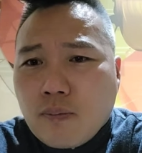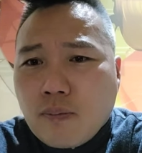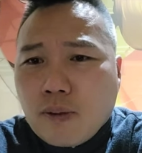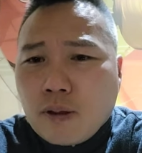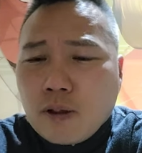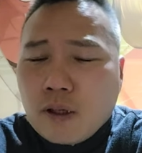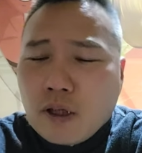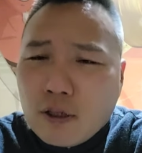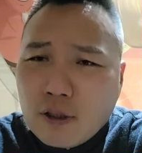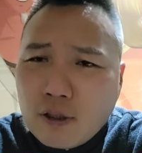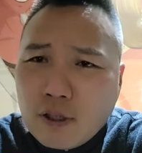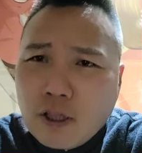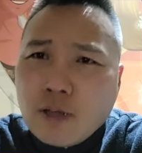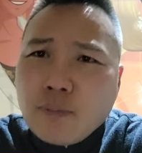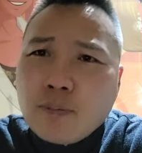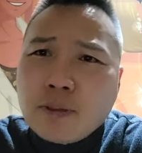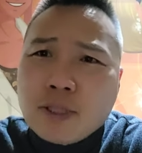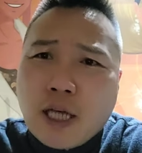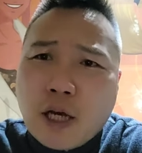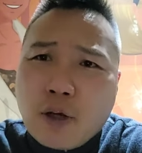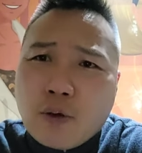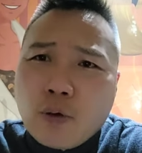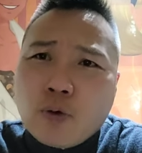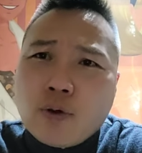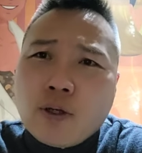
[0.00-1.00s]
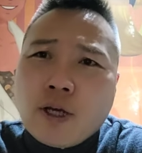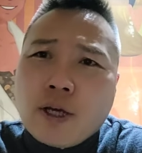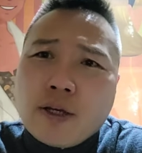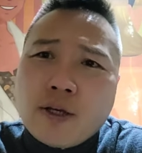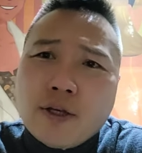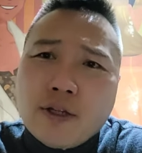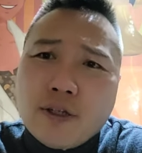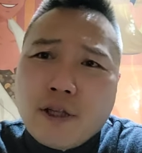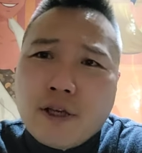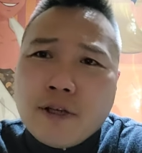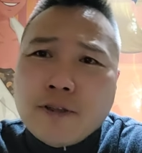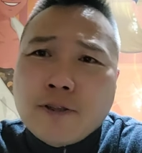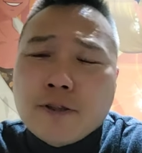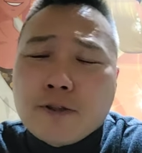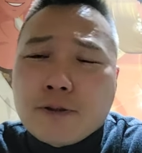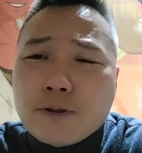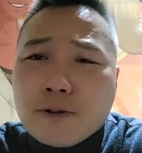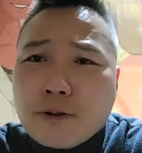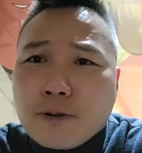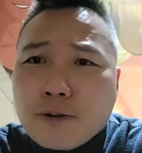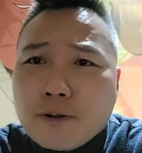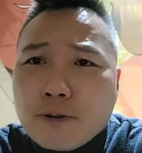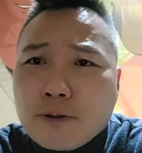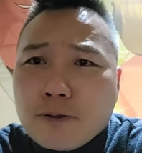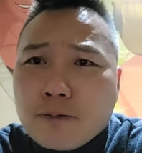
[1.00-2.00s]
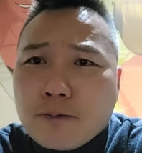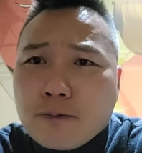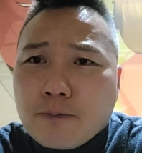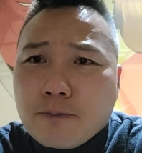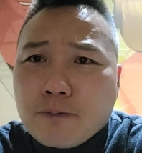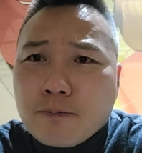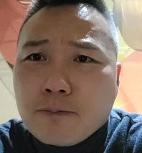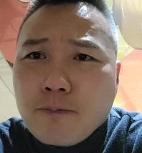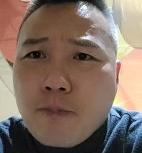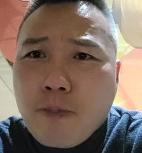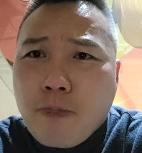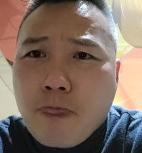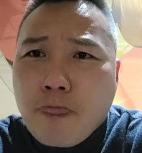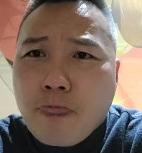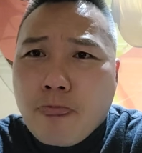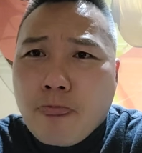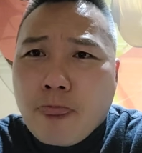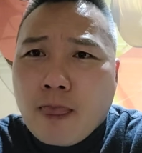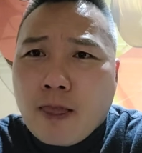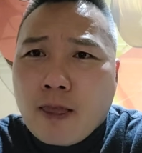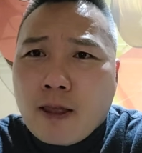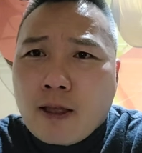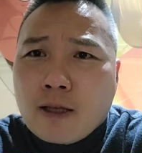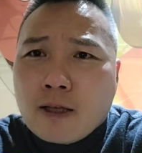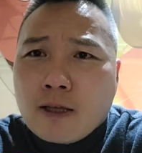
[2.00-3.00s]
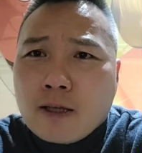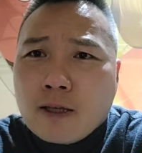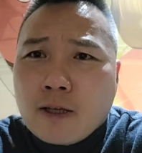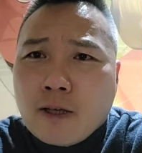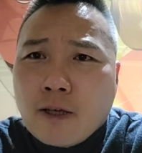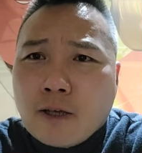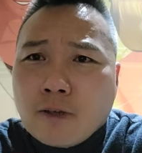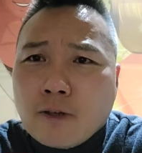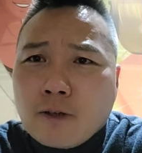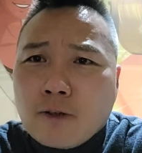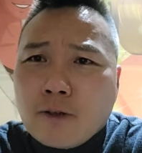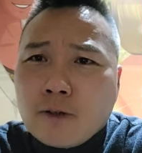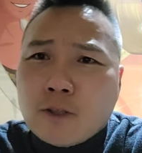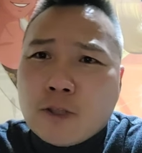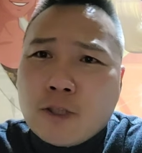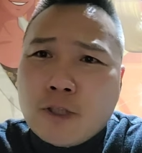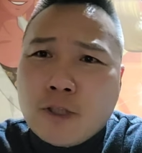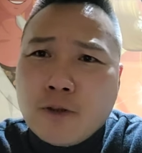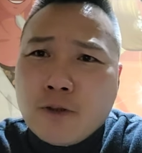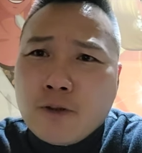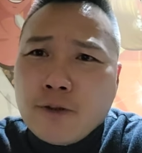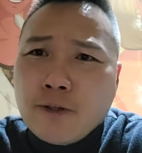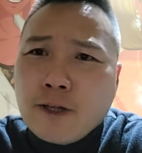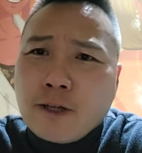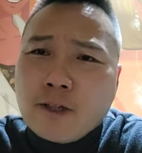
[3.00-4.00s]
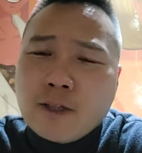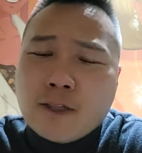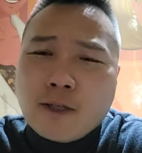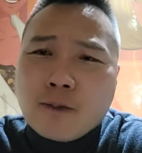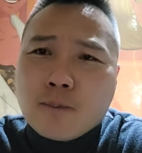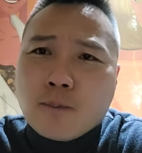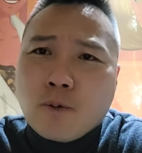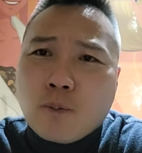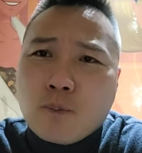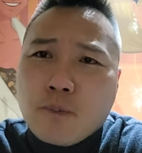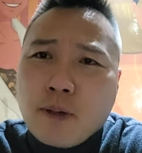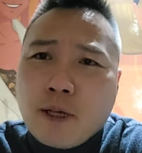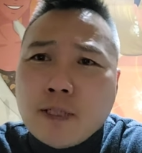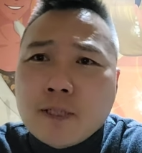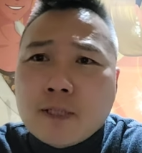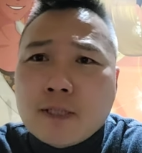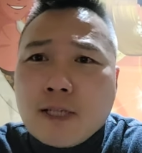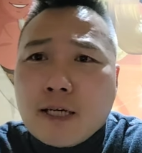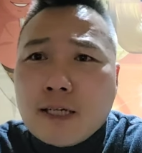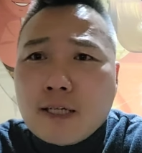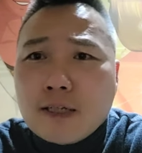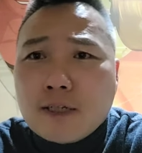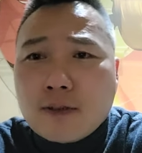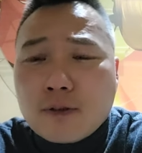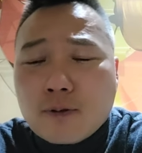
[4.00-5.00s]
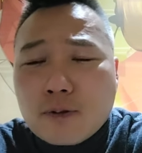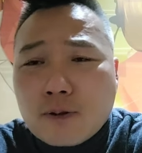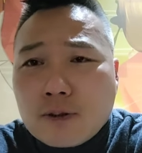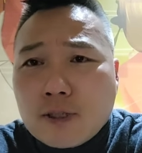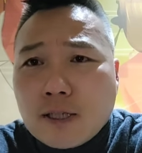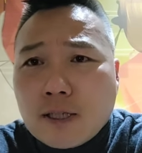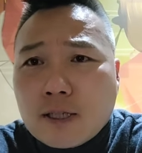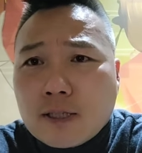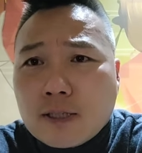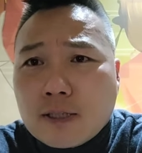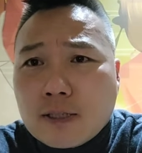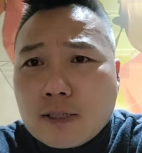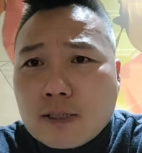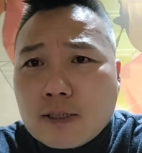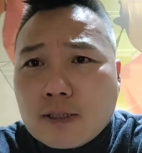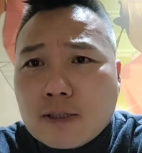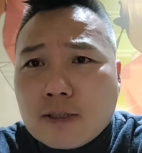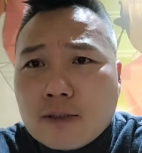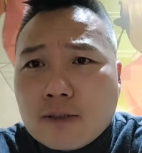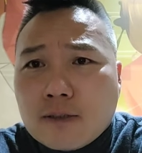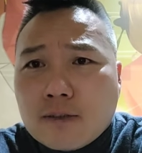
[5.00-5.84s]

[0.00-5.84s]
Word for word: 근데 그때 이미 사료는 해결돼 있었어요. 그래서 그 지원에 그렇게 목매이진 않았거든요, 사실은.